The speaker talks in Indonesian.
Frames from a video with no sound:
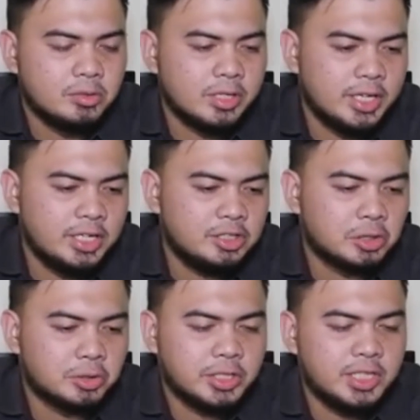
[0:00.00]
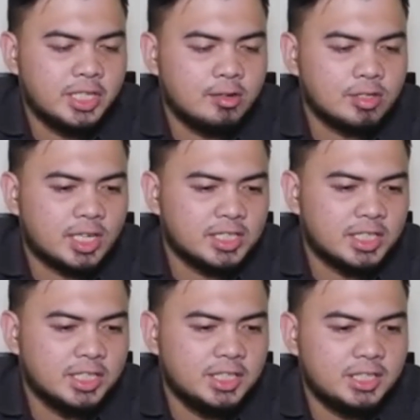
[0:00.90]
juga ini contohnya di
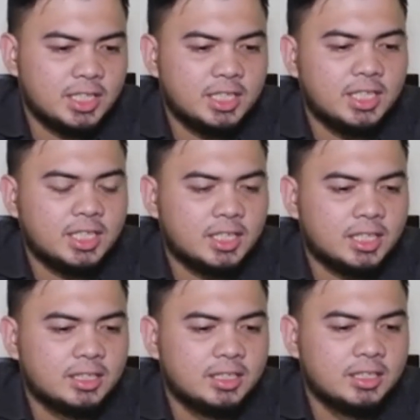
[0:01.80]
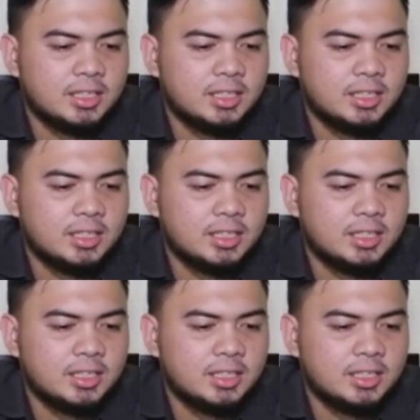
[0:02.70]
ilustrasi ini ada